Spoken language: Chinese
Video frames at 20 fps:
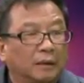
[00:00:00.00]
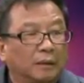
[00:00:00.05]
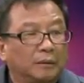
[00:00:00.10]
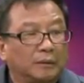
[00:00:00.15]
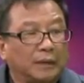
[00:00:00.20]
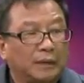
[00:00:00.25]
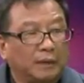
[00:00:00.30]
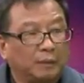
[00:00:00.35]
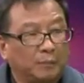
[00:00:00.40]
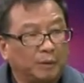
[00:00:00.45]

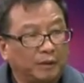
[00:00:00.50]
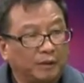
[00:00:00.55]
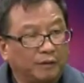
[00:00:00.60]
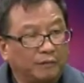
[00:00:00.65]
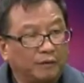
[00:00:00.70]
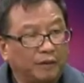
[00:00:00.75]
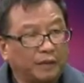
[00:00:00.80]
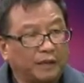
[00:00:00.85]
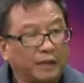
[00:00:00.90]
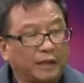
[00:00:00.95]
在你梅兰
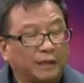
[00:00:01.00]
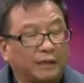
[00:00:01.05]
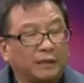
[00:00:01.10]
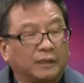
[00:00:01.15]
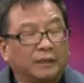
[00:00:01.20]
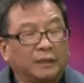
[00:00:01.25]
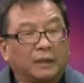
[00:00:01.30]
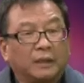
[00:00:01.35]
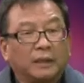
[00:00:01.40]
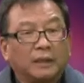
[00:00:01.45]
芳电影
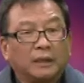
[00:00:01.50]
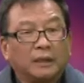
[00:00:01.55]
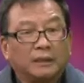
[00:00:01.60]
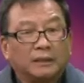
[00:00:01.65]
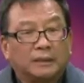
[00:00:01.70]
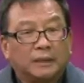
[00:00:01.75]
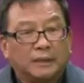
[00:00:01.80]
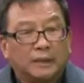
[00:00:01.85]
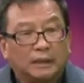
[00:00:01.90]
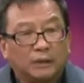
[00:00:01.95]
里，
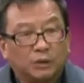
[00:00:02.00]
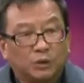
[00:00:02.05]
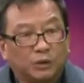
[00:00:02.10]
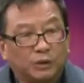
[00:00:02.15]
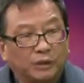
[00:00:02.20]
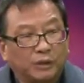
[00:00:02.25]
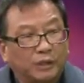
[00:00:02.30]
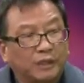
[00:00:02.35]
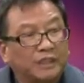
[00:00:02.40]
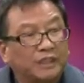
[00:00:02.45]
在他所
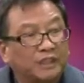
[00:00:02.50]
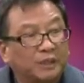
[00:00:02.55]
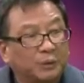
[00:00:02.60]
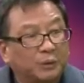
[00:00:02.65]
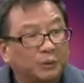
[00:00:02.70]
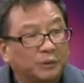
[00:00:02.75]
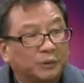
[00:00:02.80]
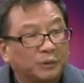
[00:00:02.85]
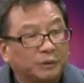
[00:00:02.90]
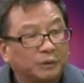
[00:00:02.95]
有的历史
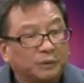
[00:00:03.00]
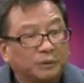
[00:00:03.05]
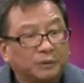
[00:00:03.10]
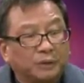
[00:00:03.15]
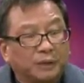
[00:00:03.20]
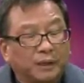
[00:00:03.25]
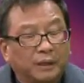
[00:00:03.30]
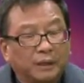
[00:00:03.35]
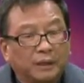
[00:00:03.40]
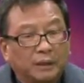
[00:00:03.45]
过程中
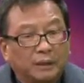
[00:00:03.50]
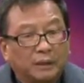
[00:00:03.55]
间，